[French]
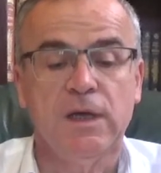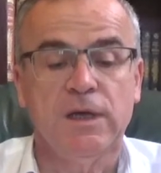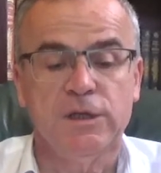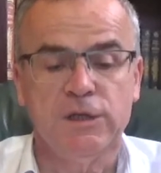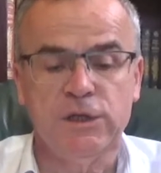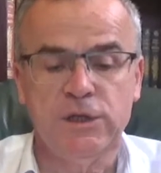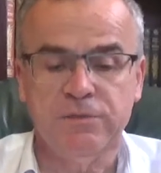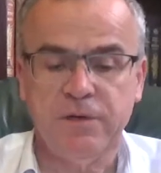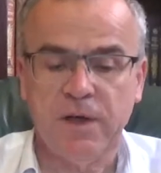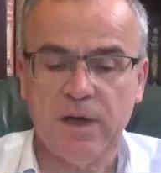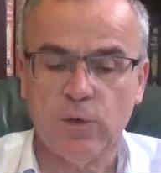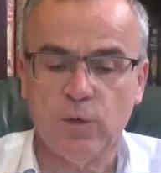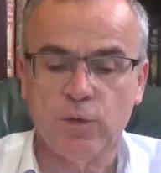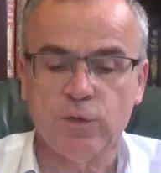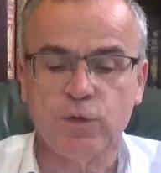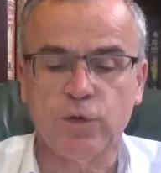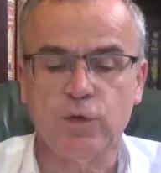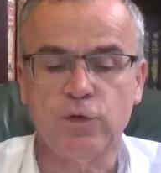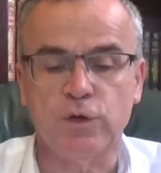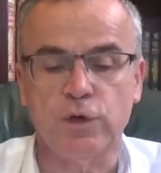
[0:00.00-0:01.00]
J'y vais à
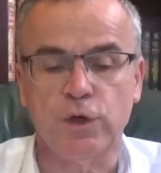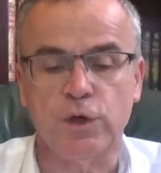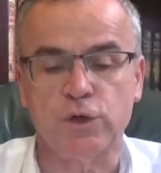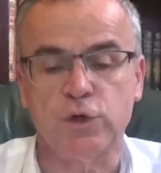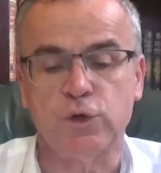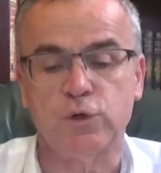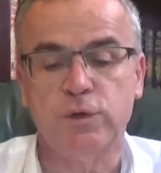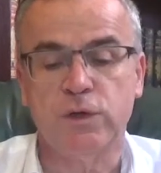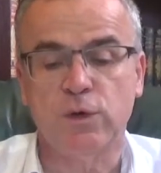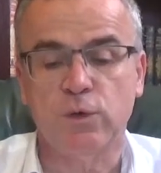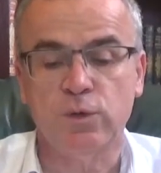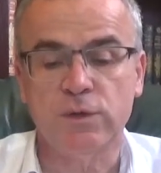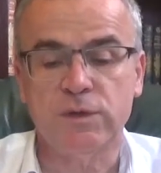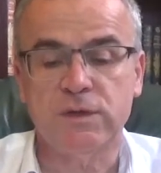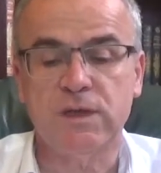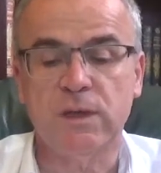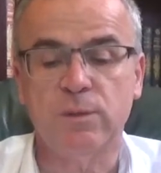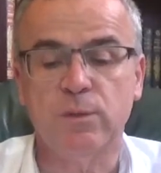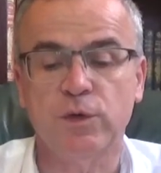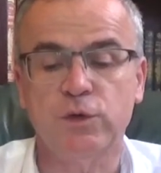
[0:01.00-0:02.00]
contre-coeur, je suis
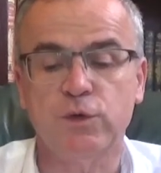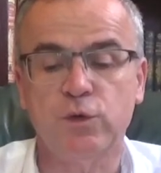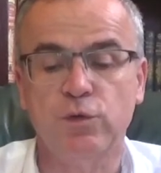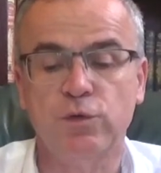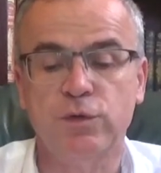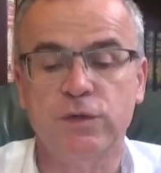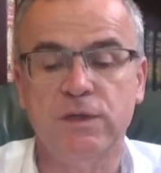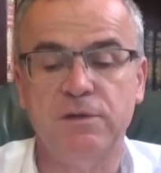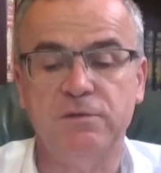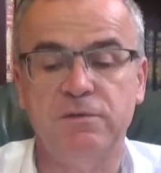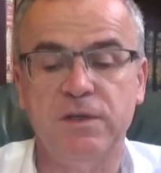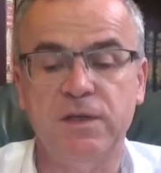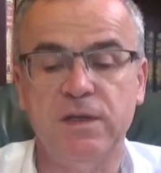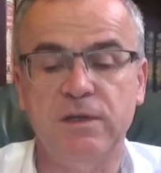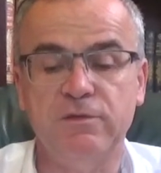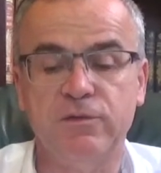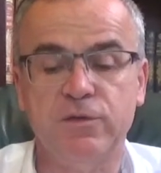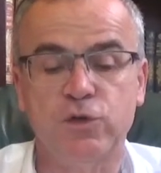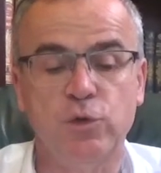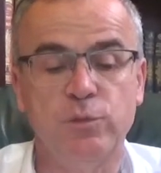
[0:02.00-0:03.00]
constamment sur le
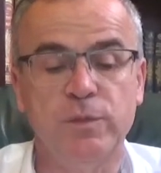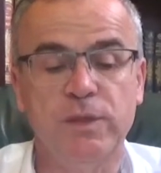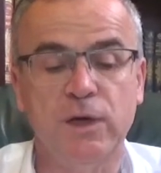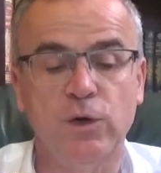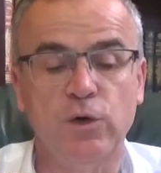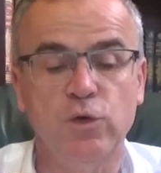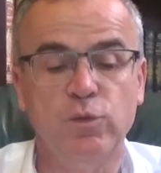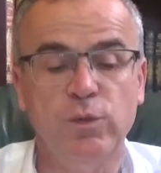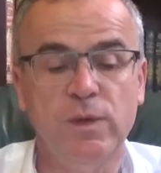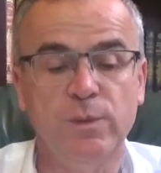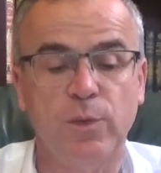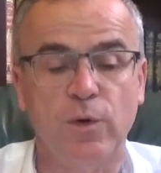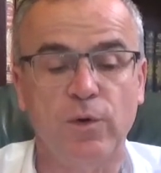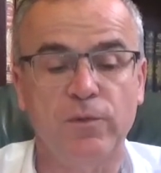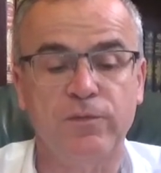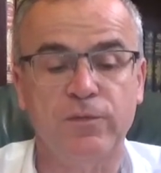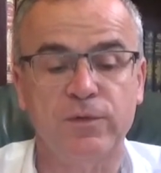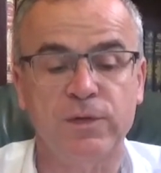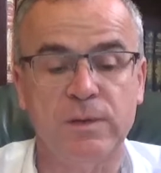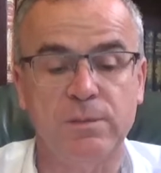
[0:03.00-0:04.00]
qui-vive, je m'y ennuie
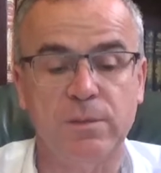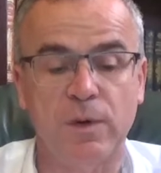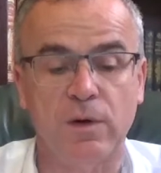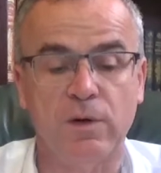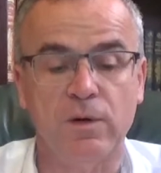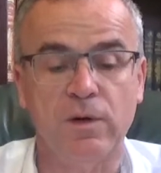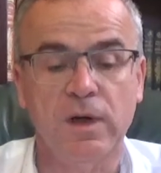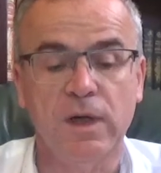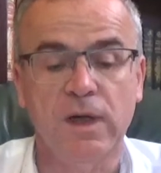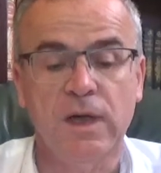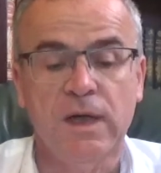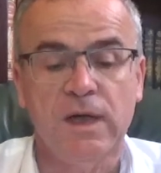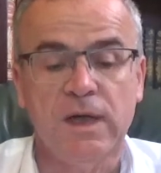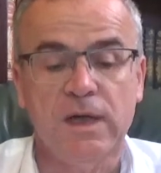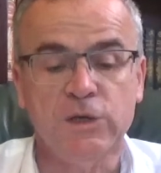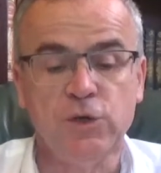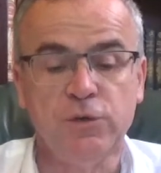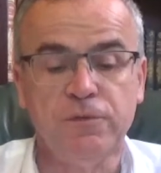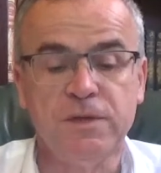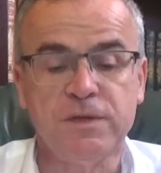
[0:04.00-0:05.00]
profondément
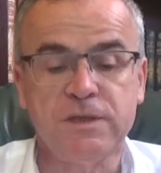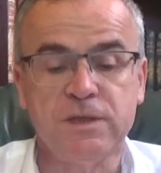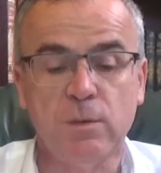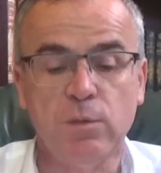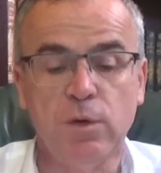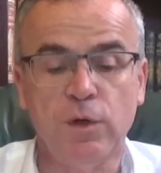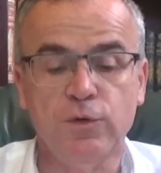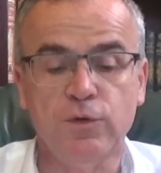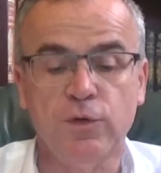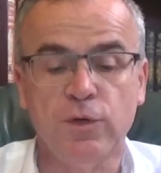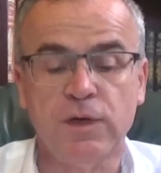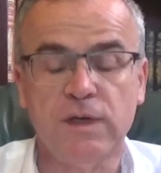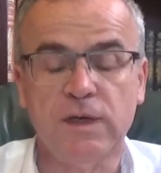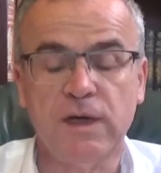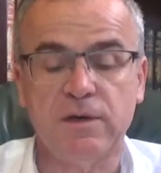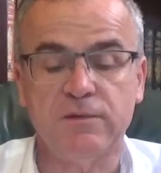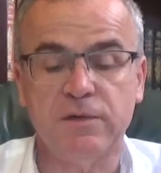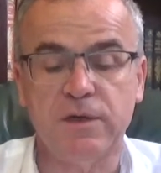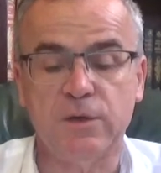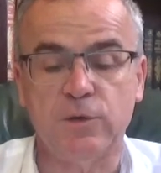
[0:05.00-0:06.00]
et je fais semblant de
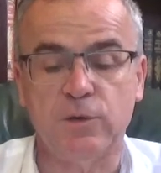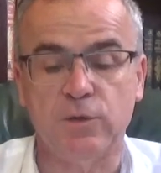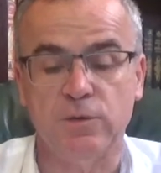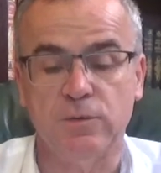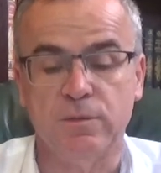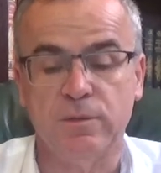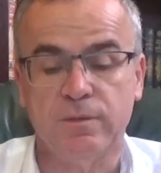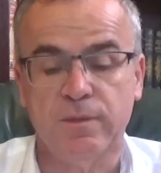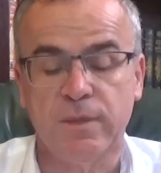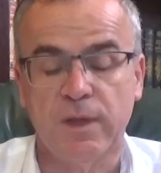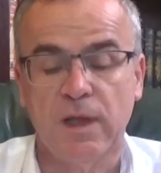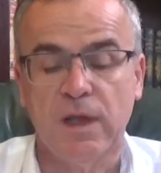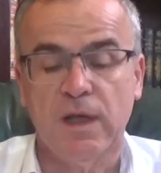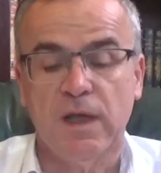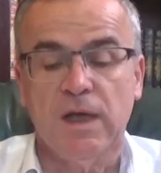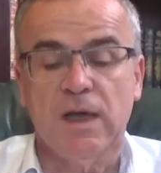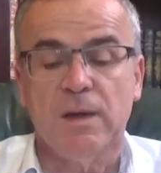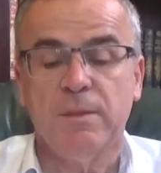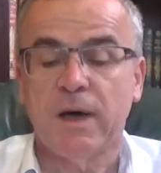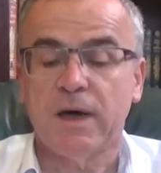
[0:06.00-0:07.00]
rire avec eux.
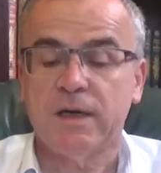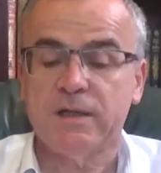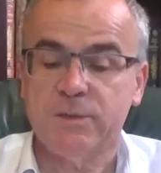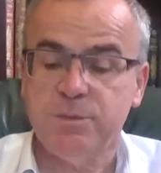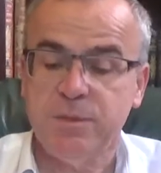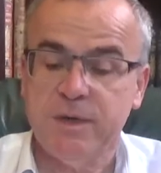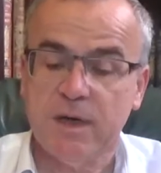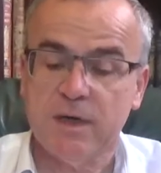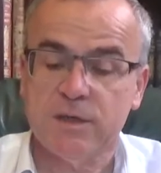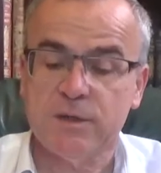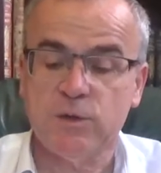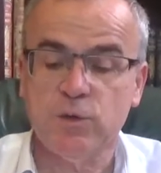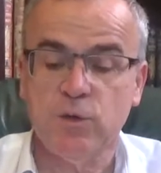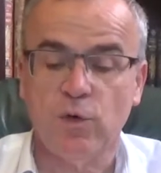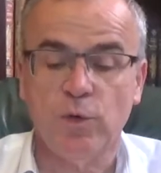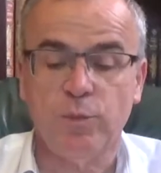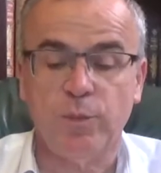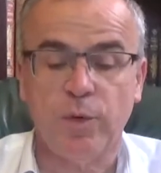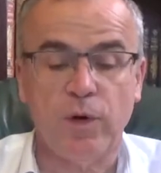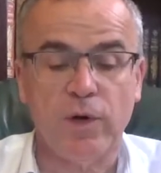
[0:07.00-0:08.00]
Ma respiration
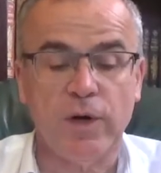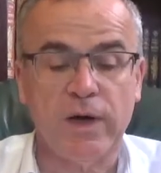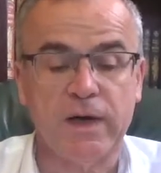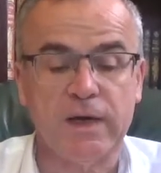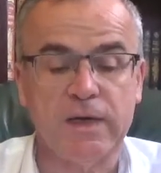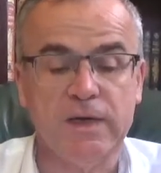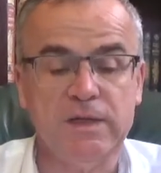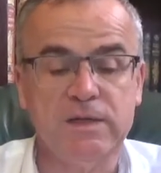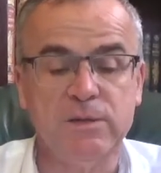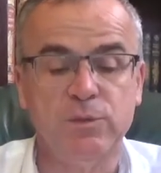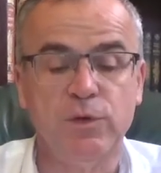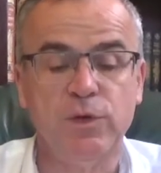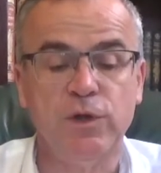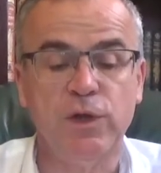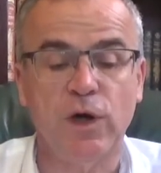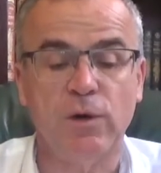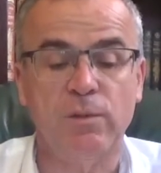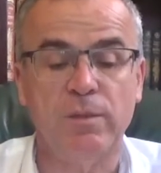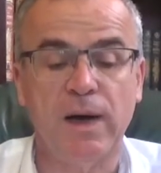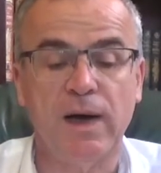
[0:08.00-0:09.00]
reprend un rythme
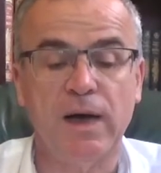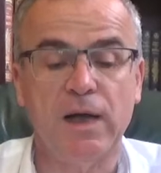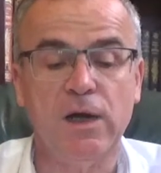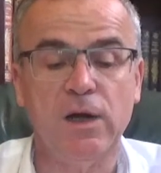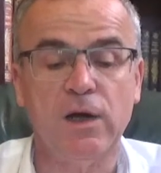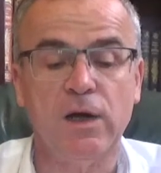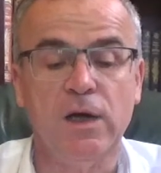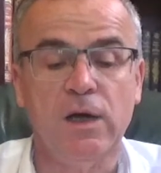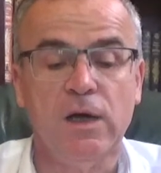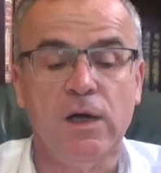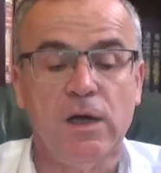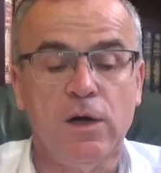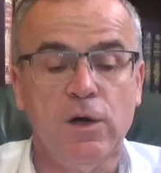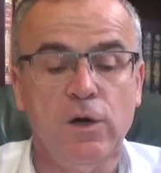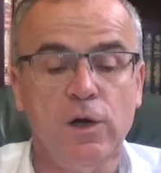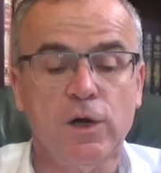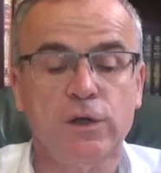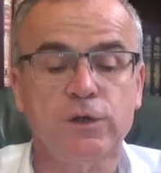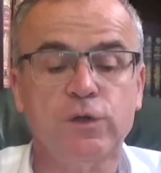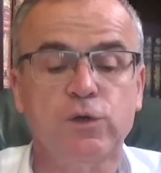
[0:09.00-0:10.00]
normal
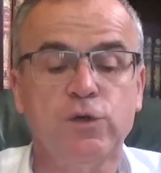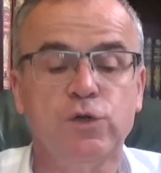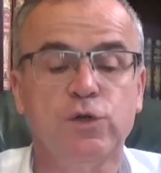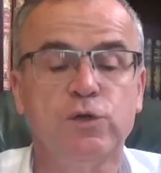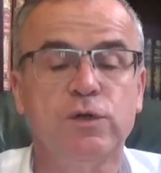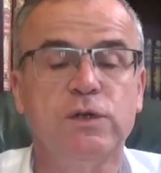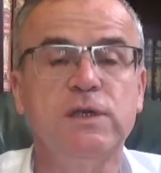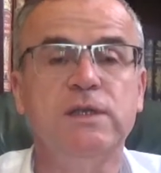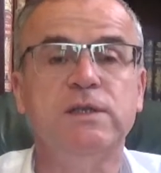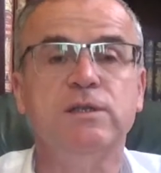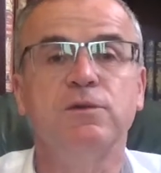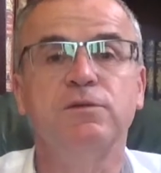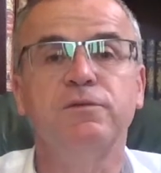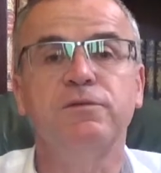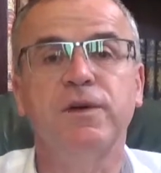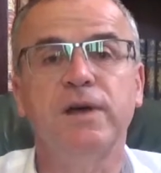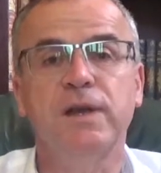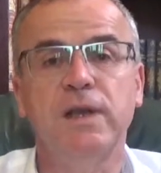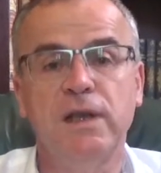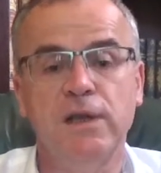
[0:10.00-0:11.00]
lorsque je quitte
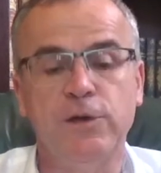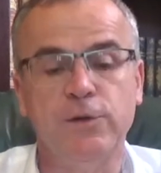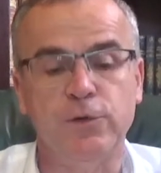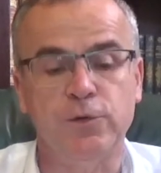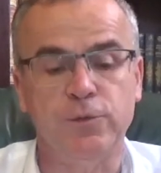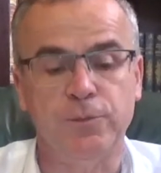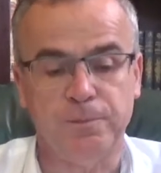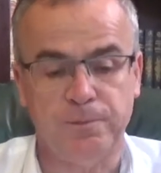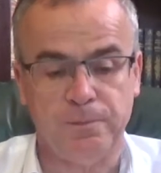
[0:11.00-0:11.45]
enfin les lieux.